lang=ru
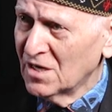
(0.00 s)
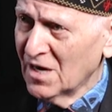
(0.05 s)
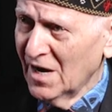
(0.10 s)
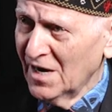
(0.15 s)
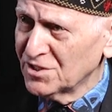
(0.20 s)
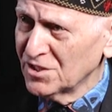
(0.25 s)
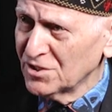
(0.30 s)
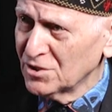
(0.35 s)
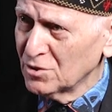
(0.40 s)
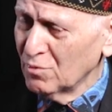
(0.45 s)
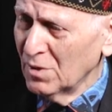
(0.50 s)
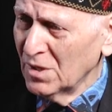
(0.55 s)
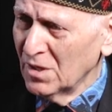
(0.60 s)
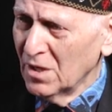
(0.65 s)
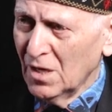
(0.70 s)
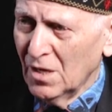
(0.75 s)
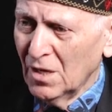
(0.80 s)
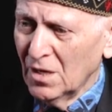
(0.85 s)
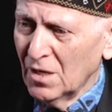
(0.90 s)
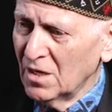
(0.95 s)
качества,
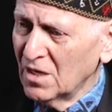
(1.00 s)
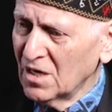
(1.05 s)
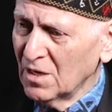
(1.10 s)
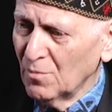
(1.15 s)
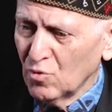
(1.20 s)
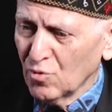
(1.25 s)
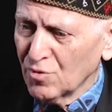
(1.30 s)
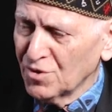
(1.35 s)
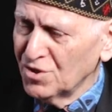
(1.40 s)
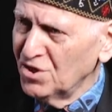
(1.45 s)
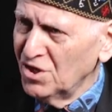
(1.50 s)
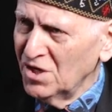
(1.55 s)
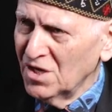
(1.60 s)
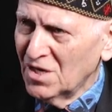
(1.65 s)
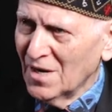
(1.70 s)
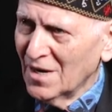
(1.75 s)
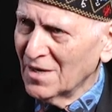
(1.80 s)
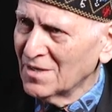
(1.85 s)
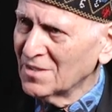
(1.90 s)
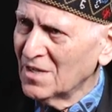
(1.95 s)
ребенок
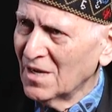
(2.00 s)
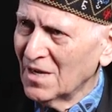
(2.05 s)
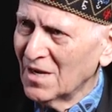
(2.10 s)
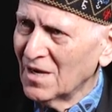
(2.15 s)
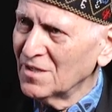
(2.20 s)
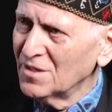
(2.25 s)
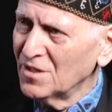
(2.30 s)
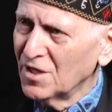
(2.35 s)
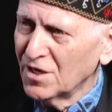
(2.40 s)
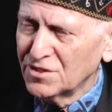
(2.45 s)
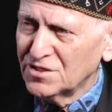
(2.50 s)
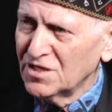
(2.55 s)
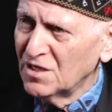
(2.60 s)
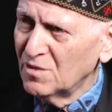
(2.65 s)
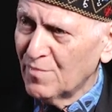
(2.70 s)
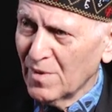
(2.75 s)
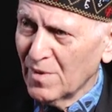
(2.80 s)
никогда нигде не